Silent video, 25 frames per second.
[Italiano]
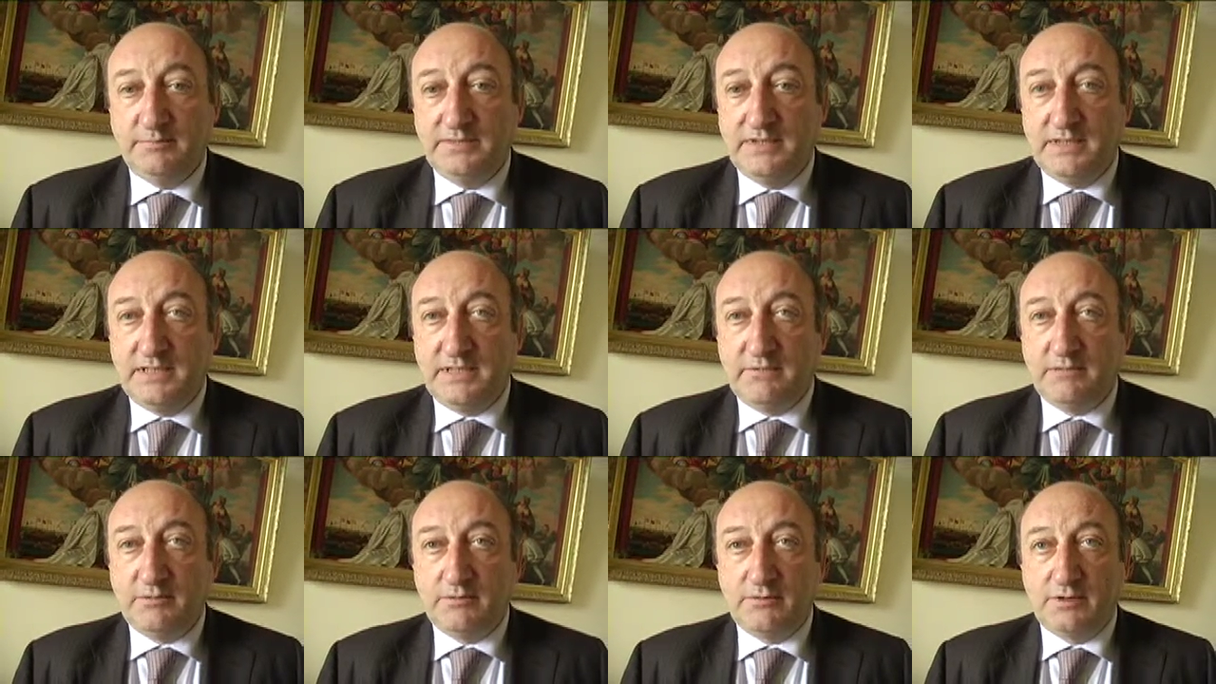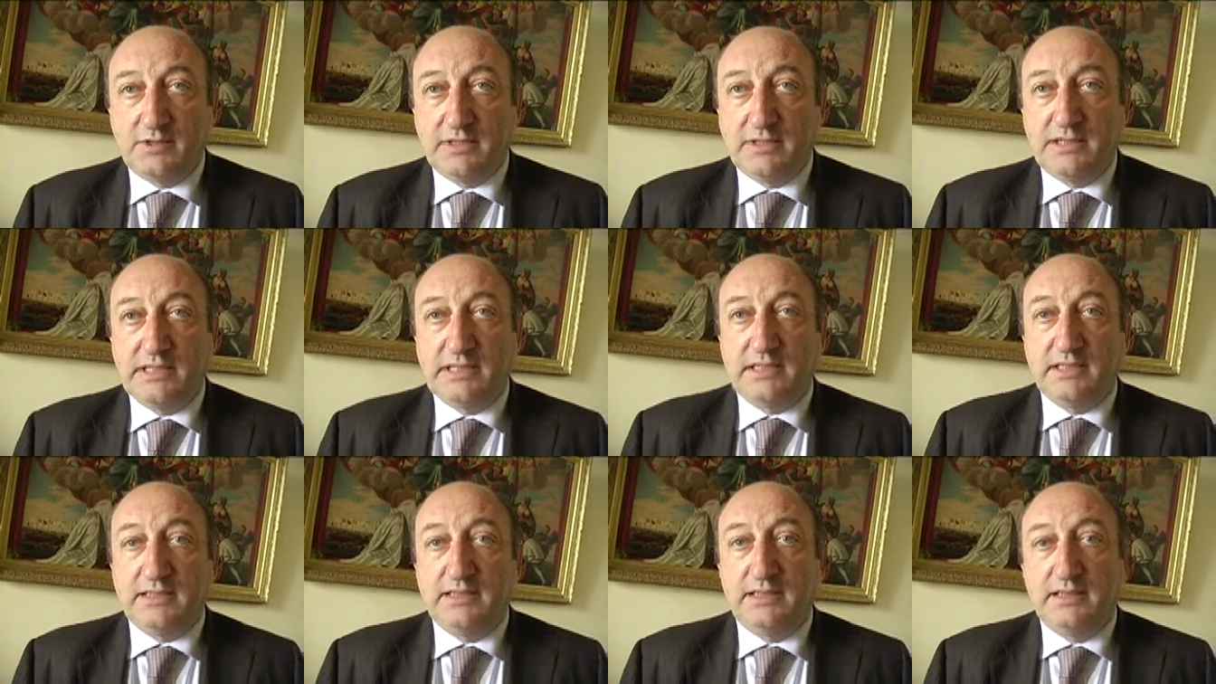diciamo così,
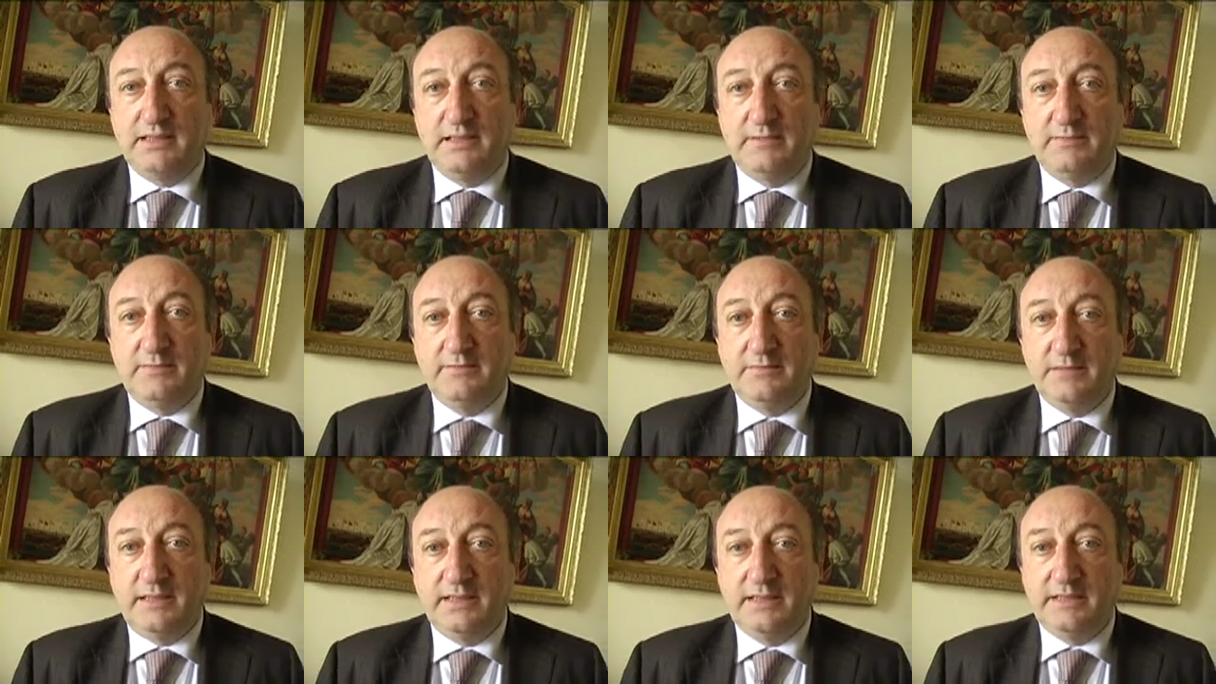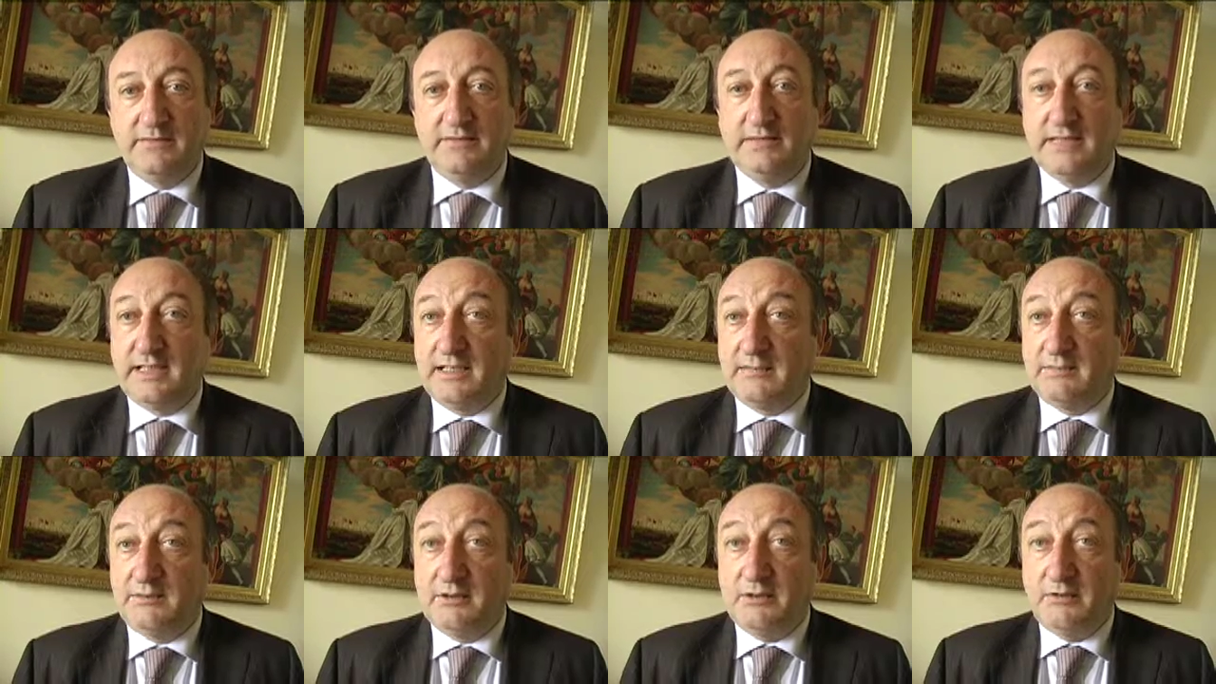eh, eh,
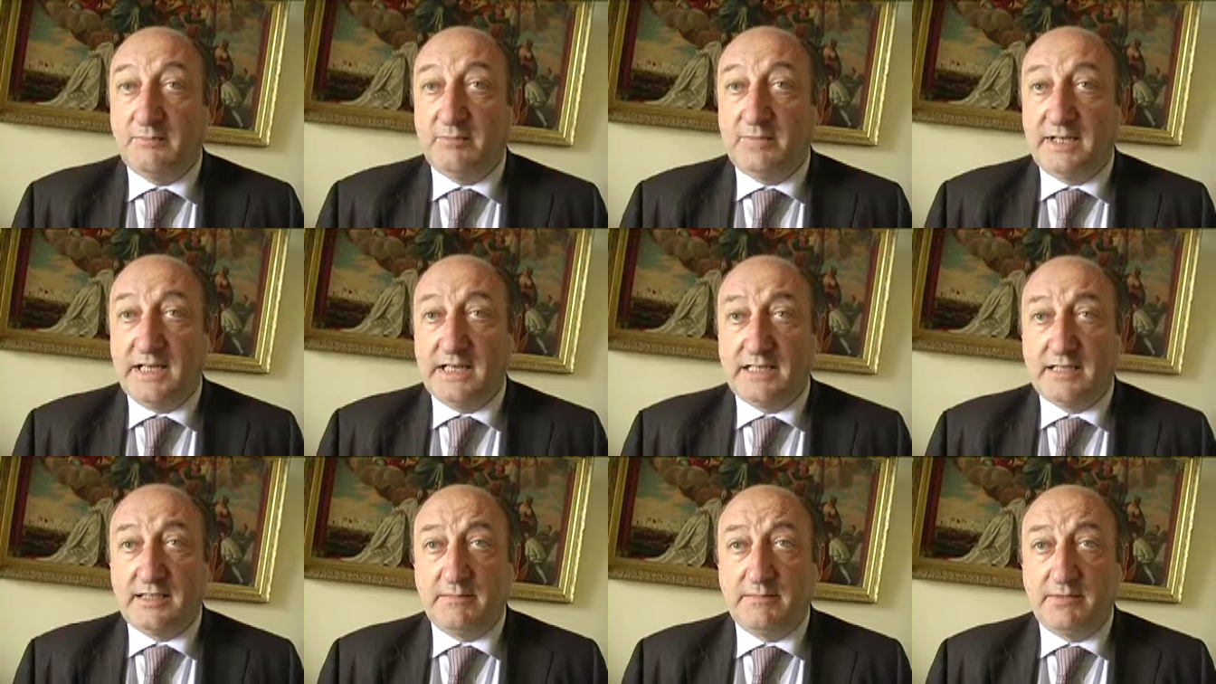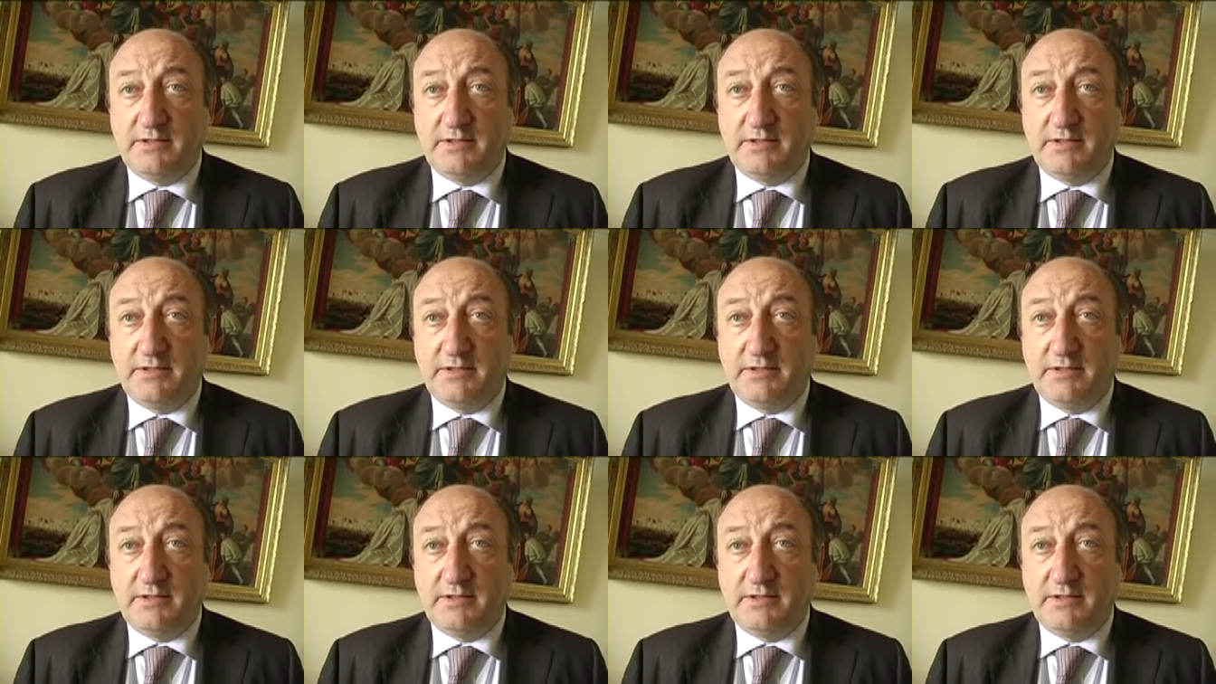attività l'abbiamo persa,